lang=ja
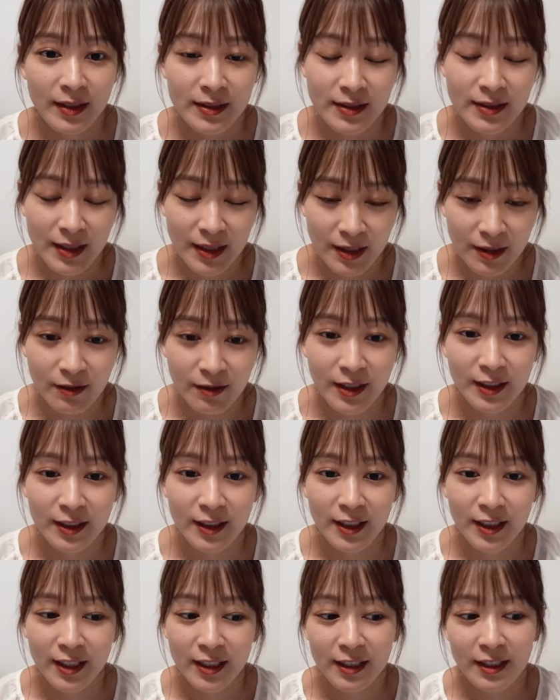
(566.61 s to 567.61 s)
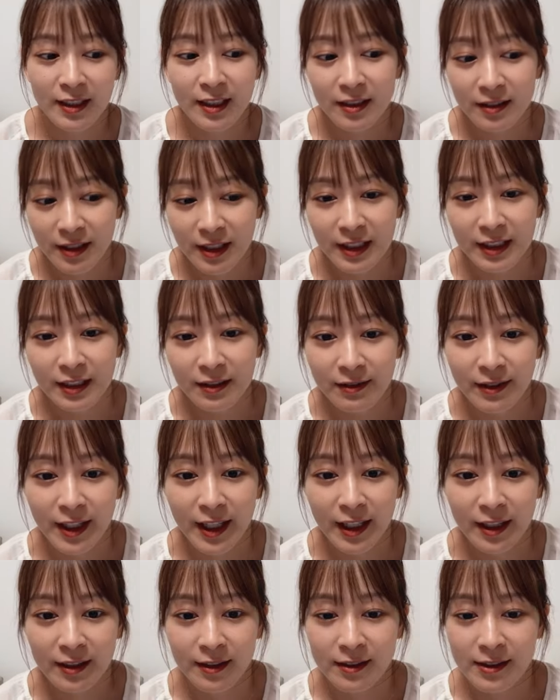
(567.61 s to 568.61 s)
ぜひよかった気になる方は
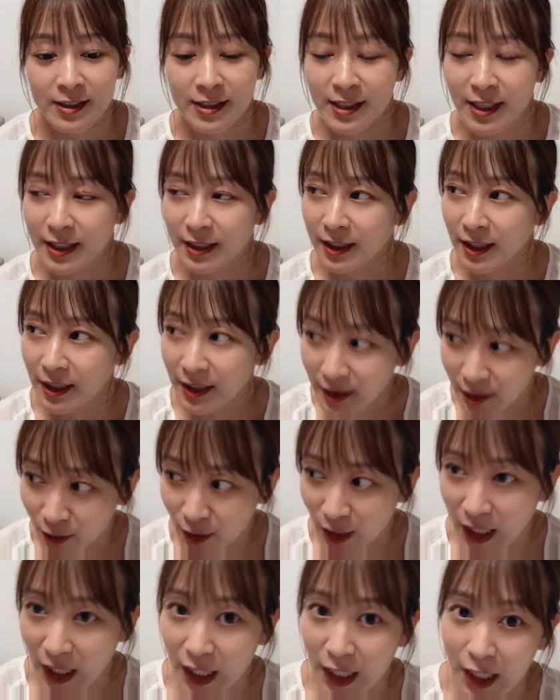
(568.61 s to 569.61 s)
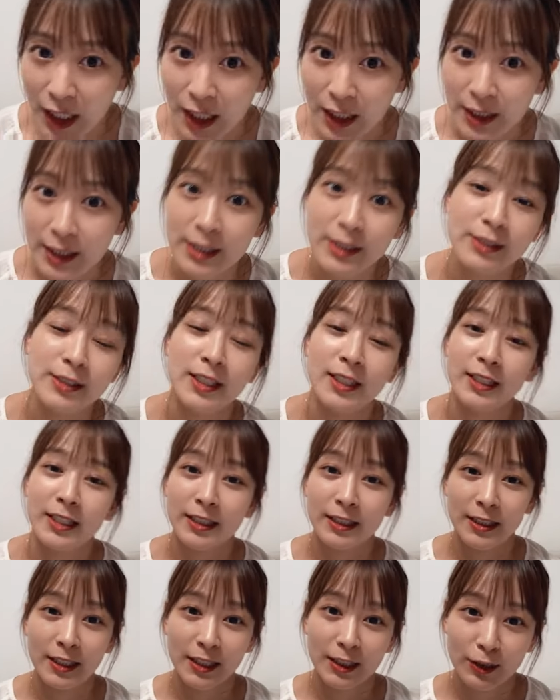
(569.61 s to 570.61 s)
X だったりとかインスタだっ
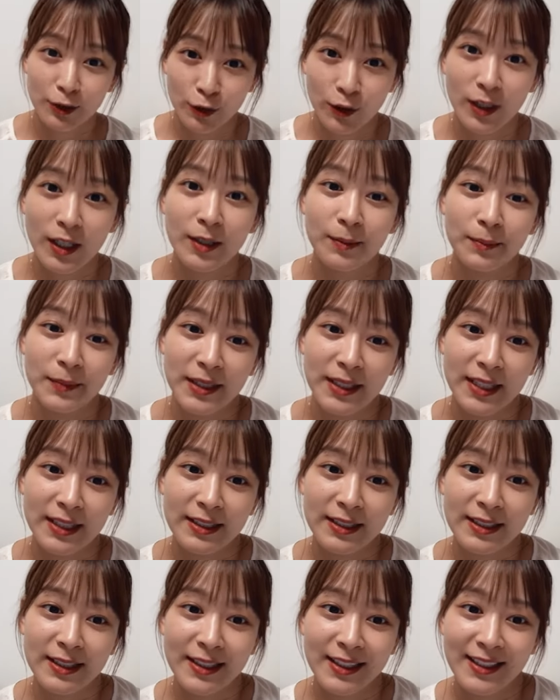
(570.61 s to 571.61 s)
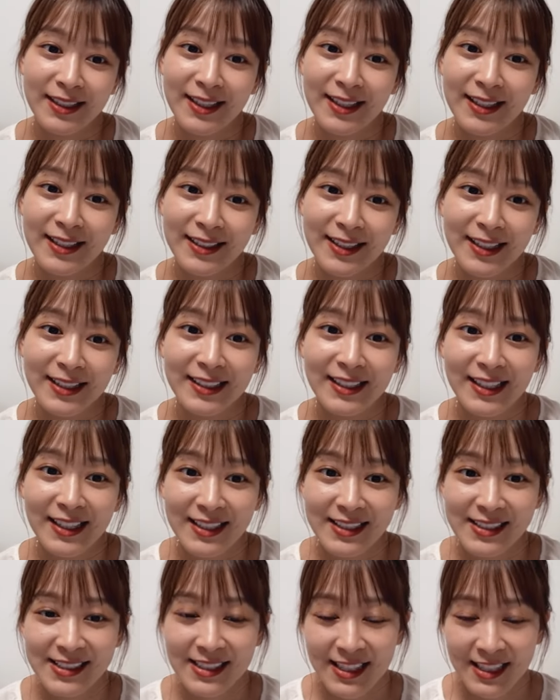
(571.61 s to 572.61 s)
たりとか見ていただけたらなって
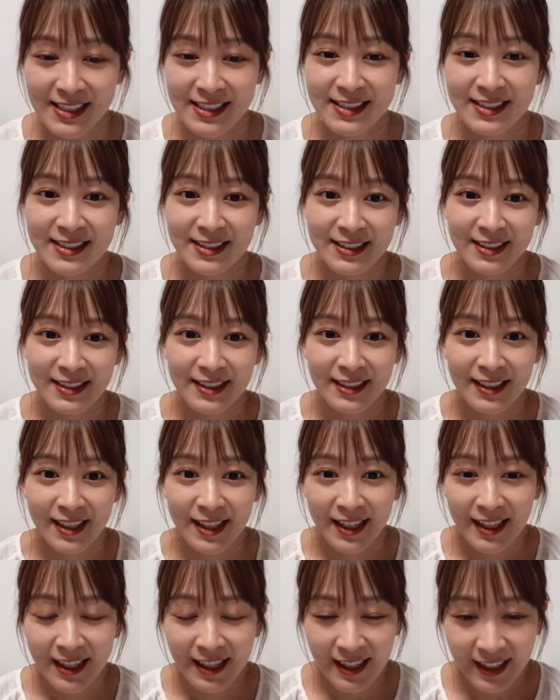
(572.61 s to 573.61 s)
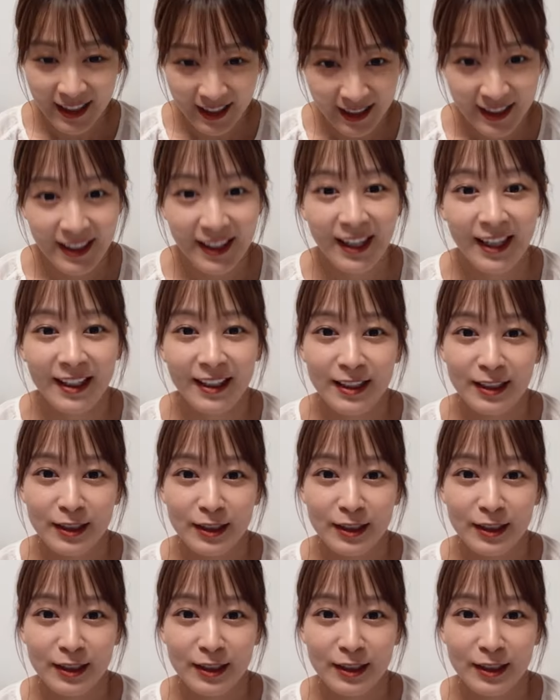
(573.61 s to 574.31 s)
感じですはい